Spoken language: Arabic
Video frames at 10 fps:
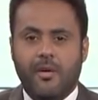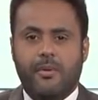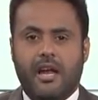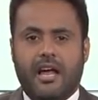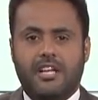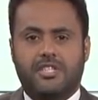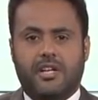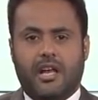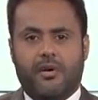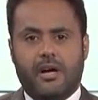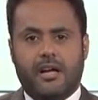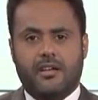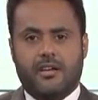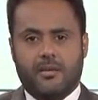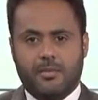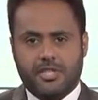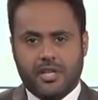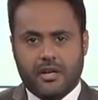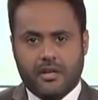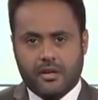من العشر الأواخر من
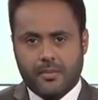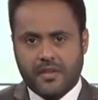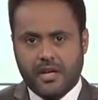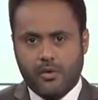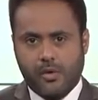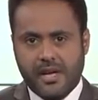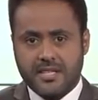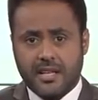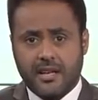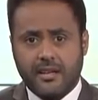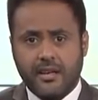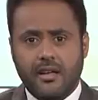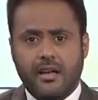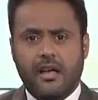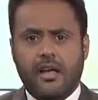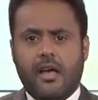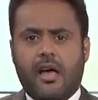شهر رمضان وما يزال لدينا